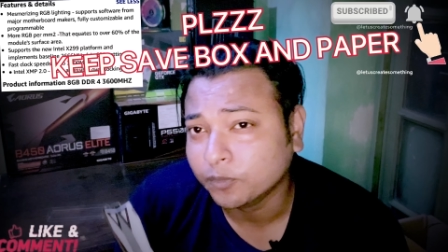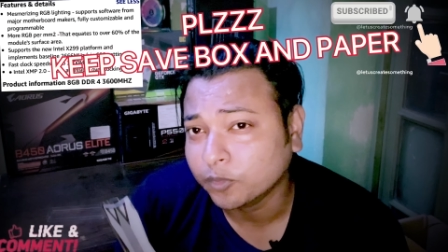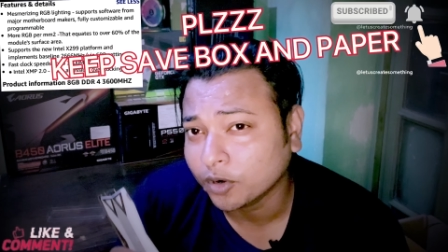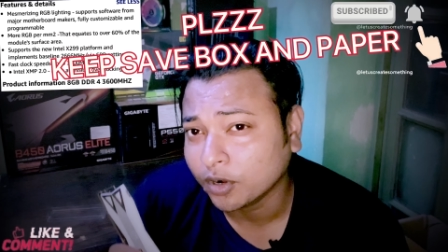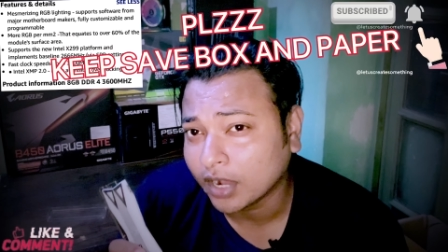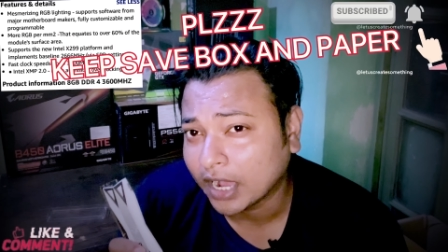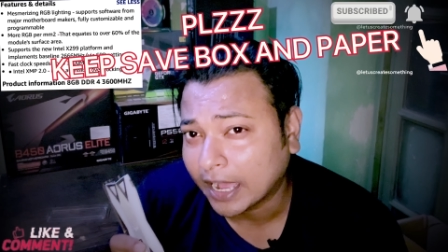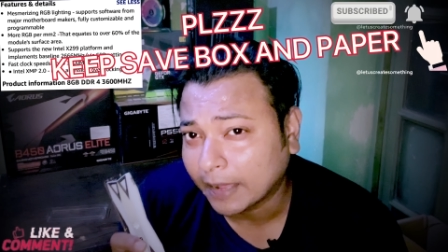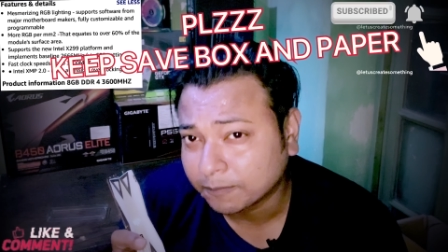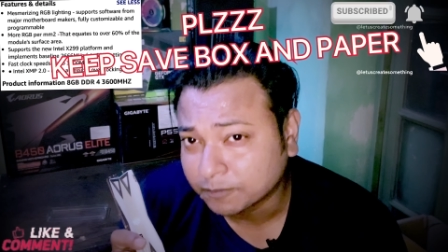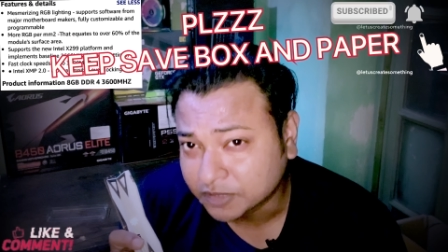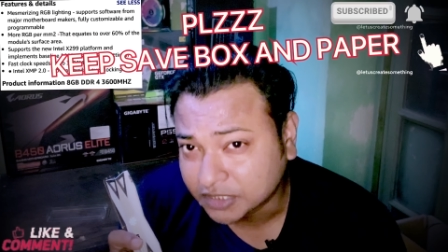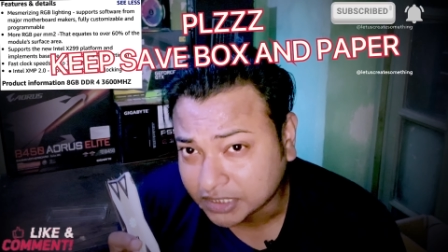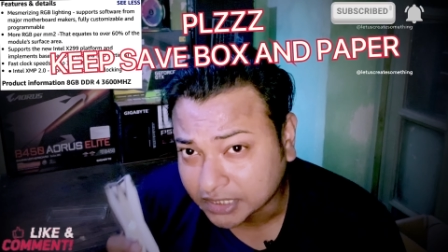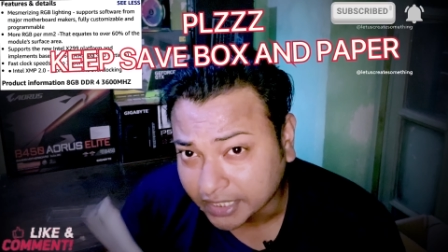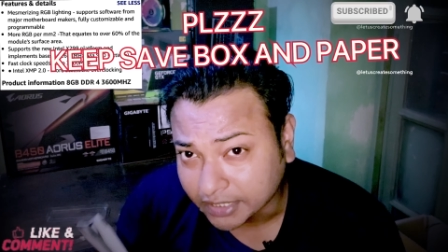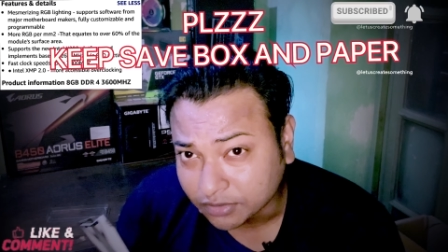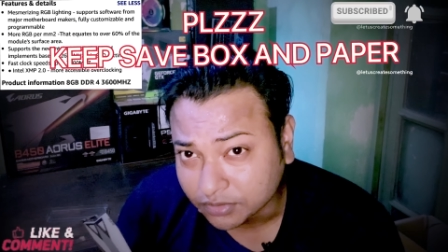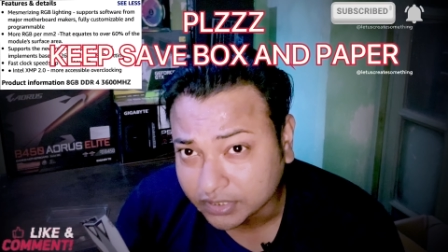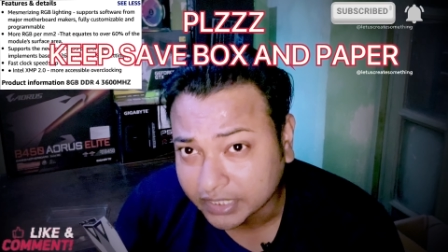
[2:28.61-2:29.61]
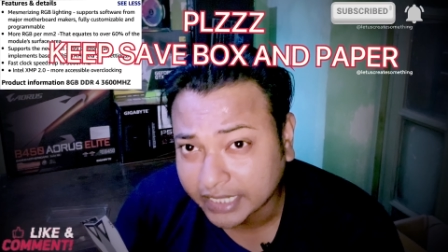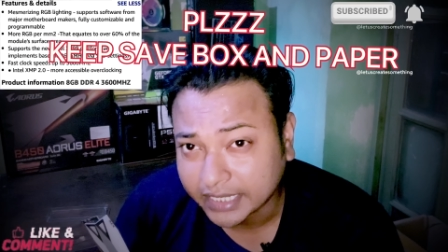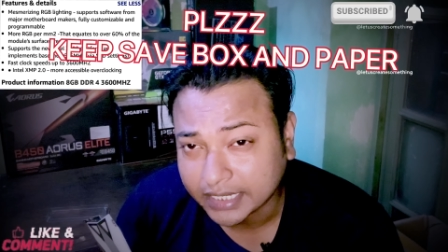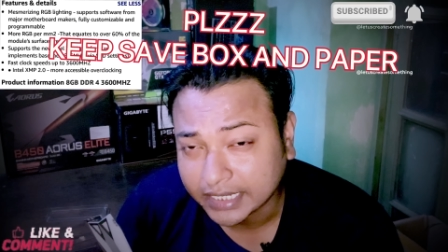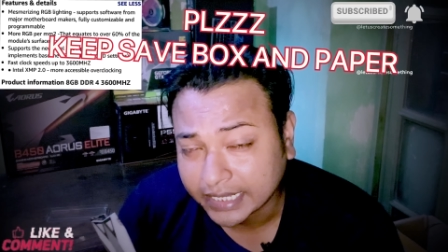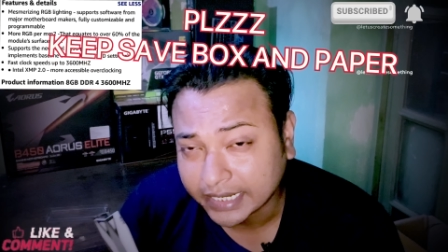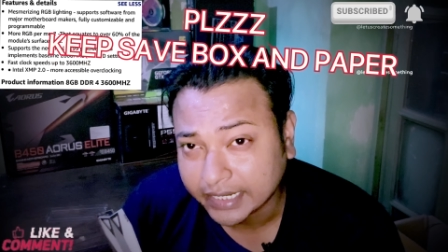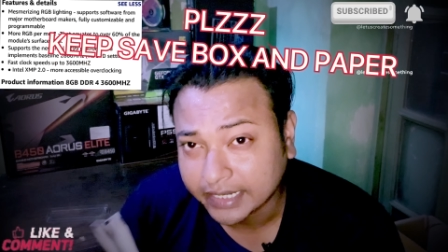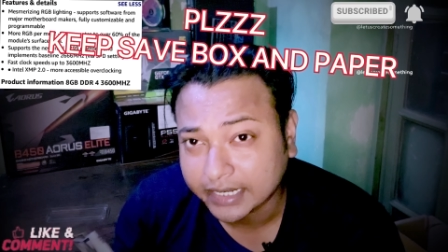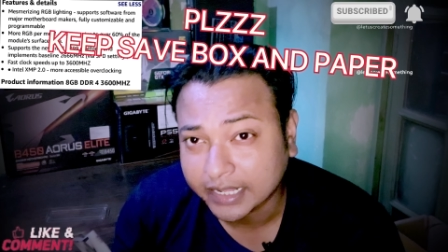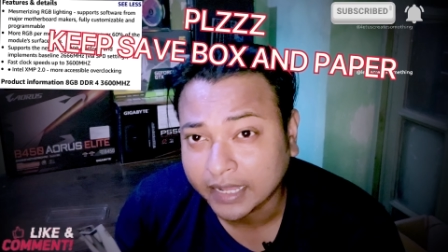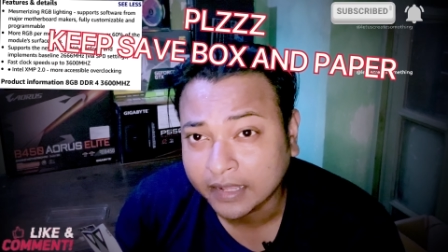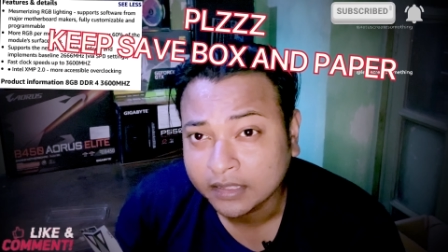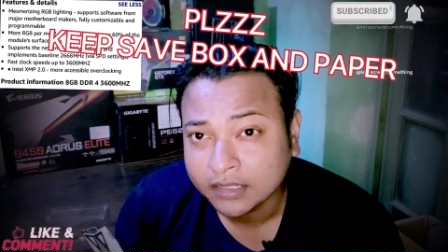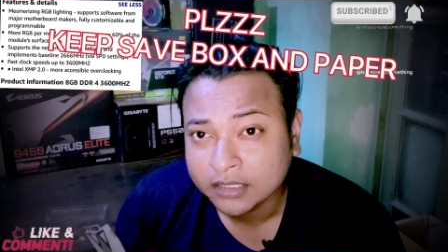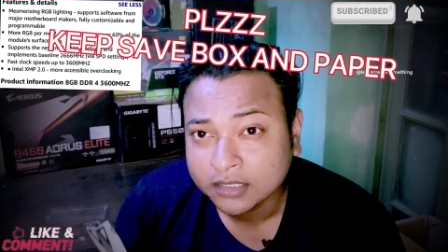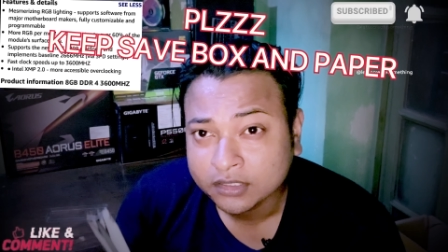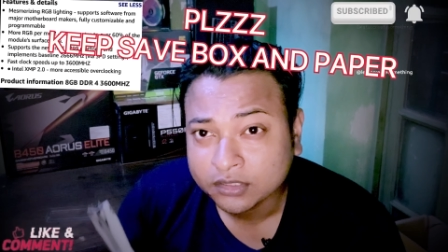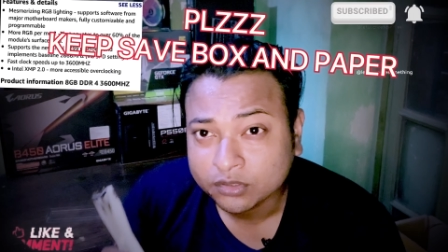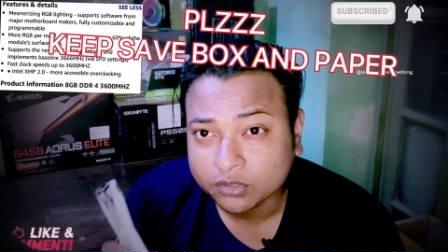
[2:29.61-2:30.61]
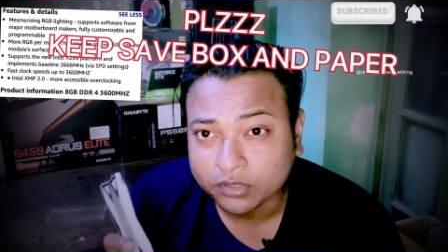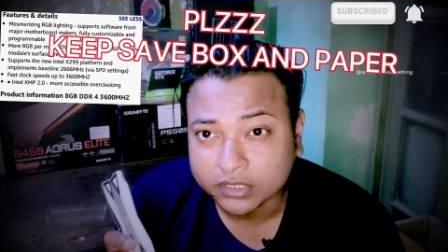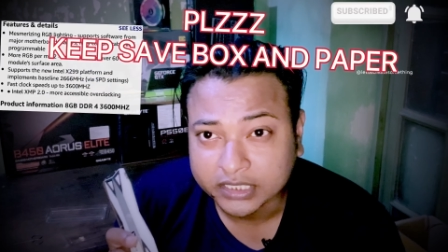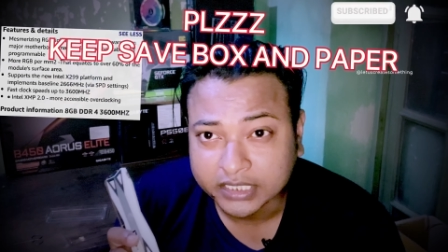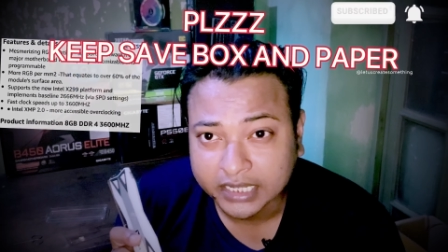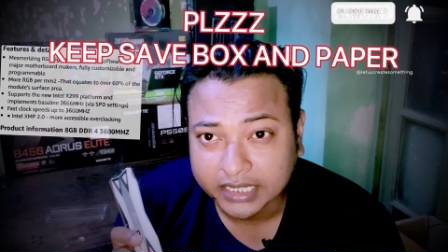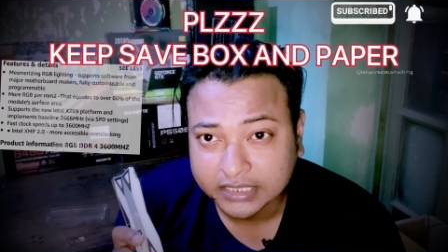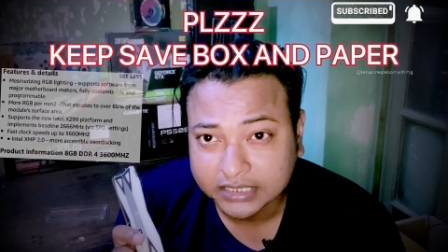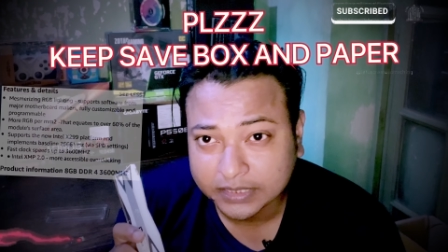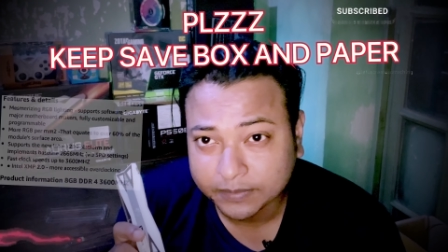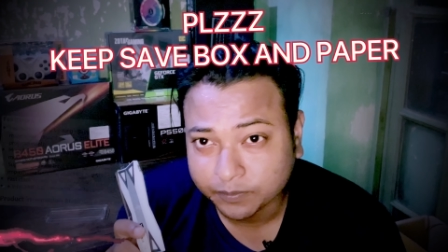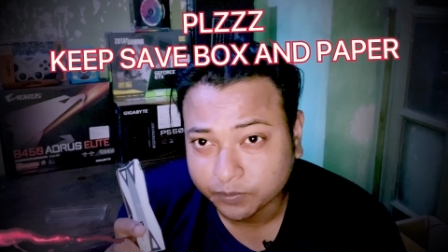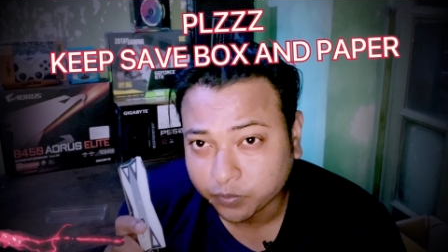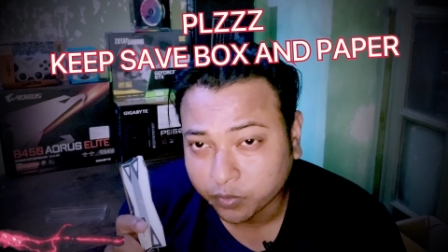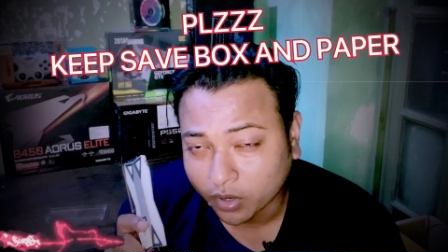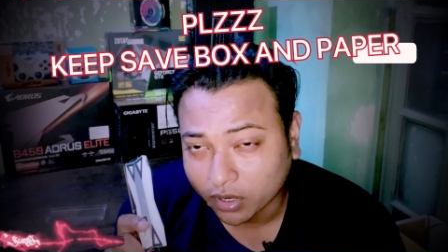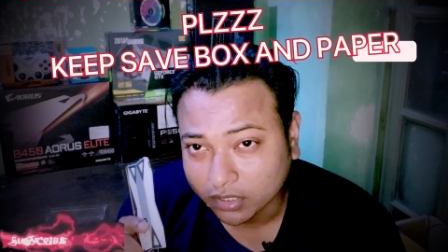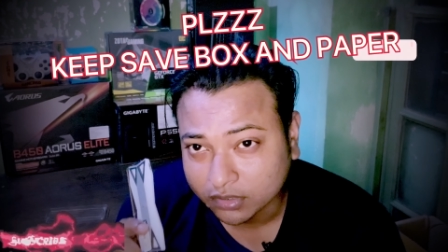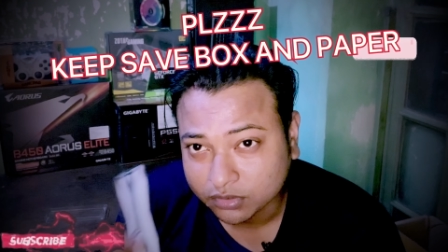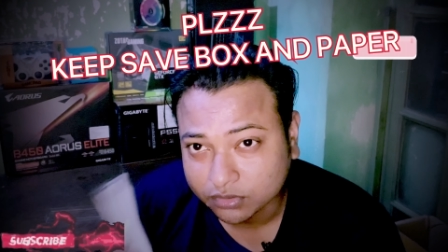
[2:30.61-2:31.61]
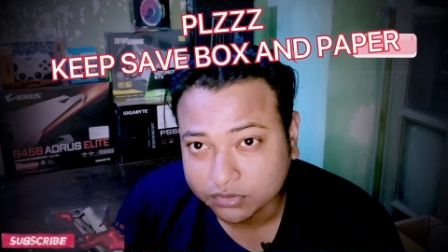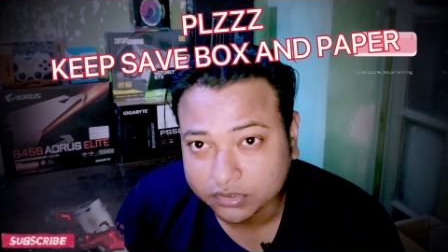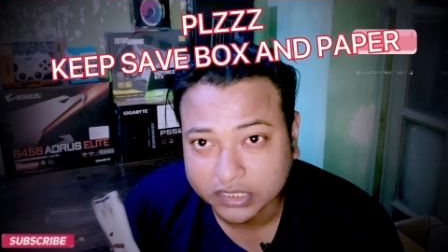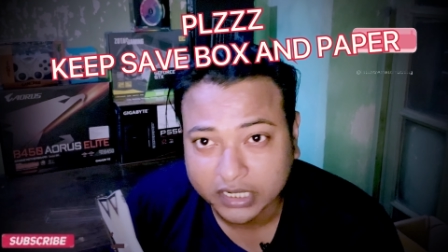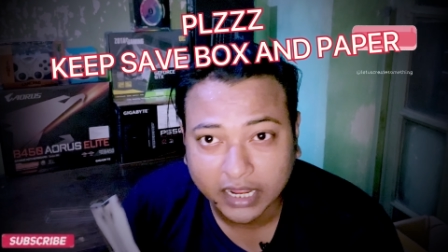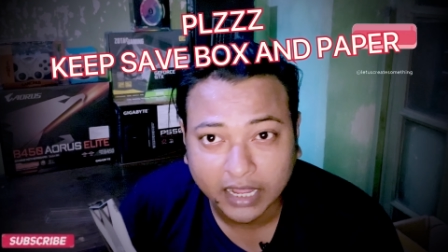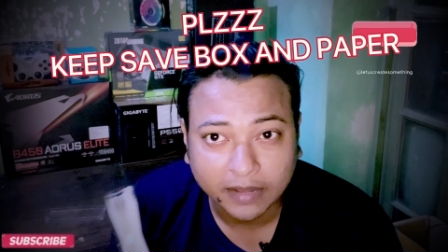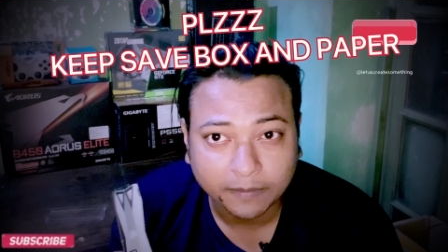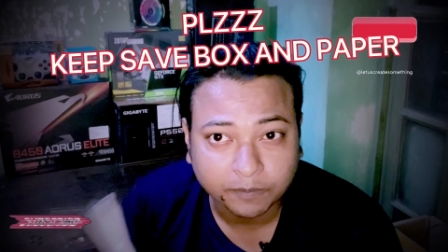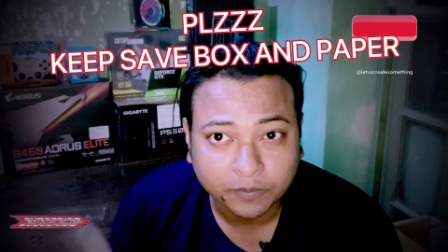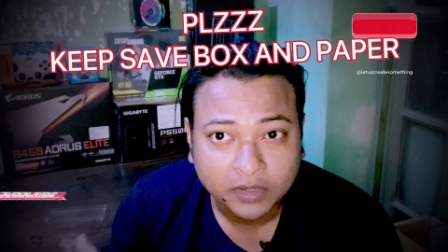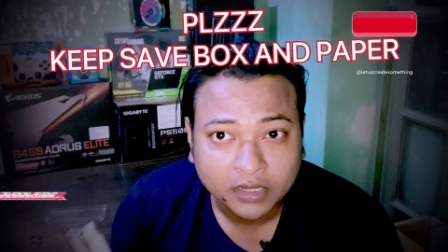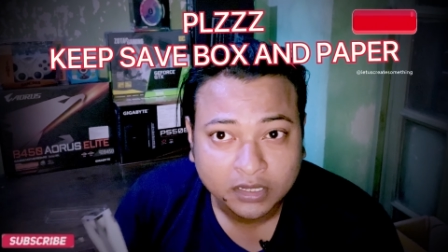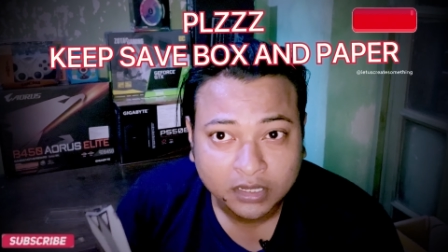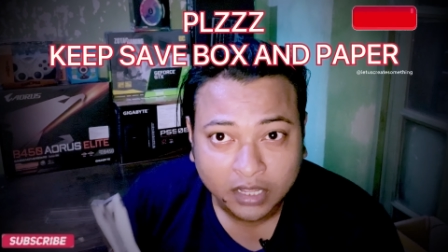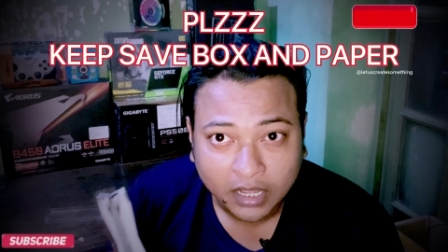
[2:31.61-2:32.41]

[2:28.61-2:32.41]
वो आप जरूर देख के लेना तो यहाँ से बहुत कुछ आप